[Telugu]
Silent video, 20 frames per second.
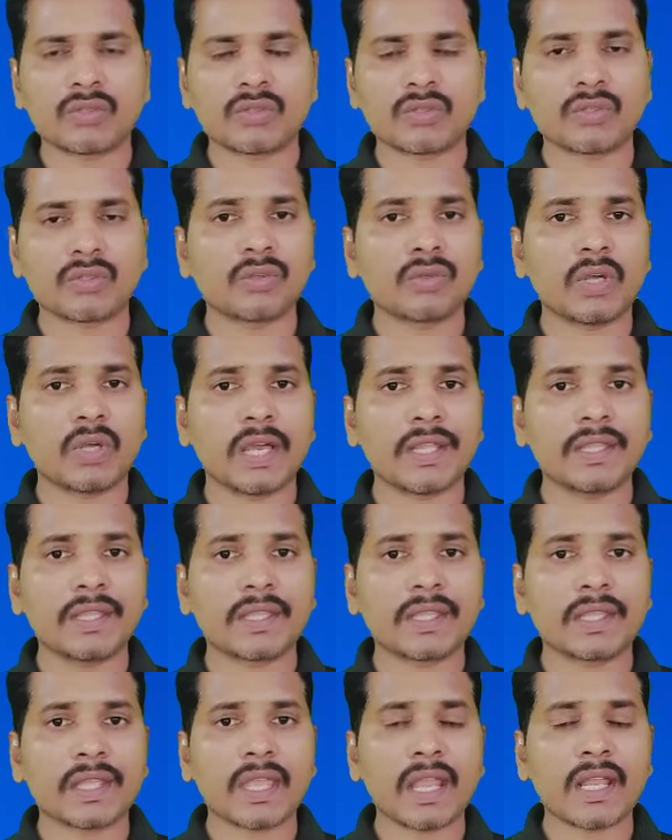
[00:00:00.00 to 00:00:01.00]
ఉంటుందో అది
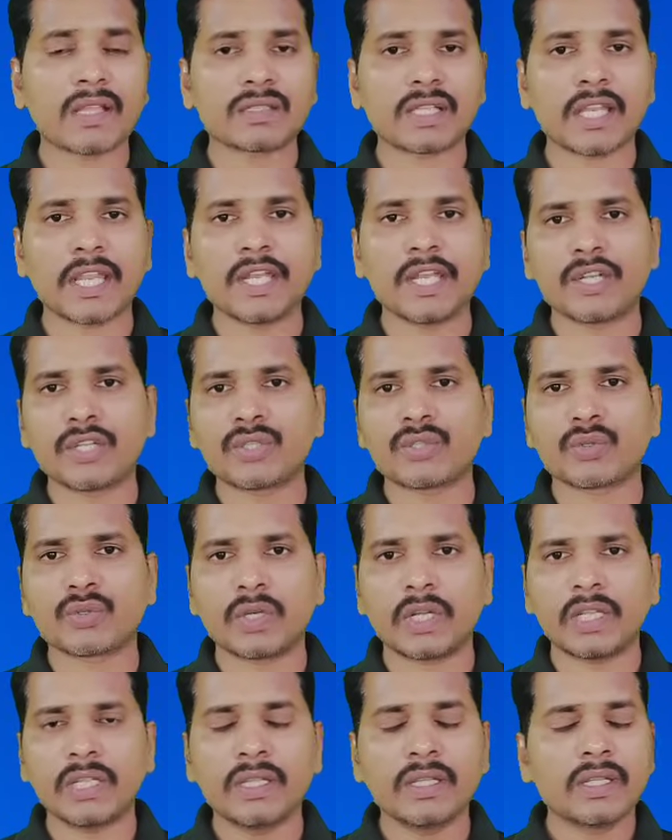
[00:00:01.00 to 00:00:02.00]
క్యాన్సిల్ అయ్యి
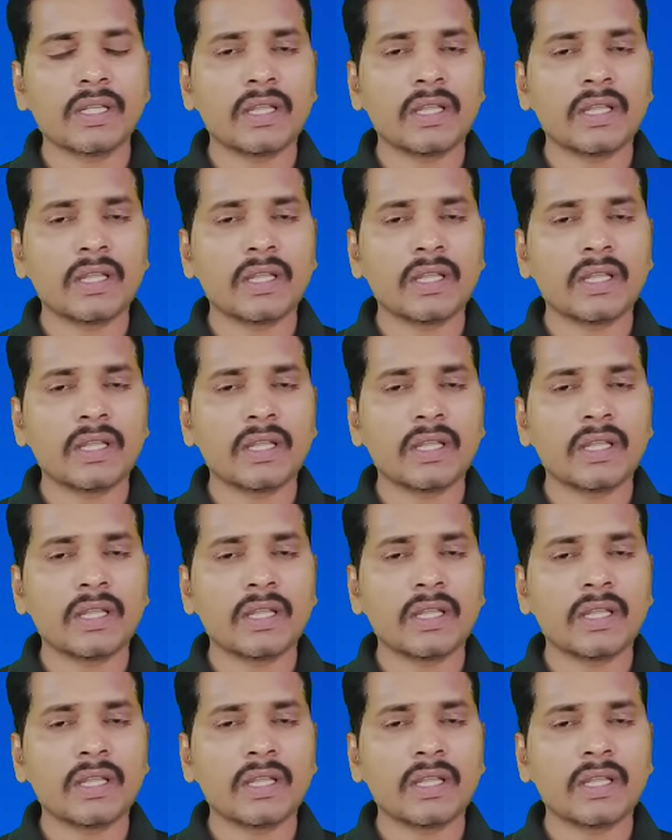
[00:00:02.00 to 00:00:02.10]
చూడండి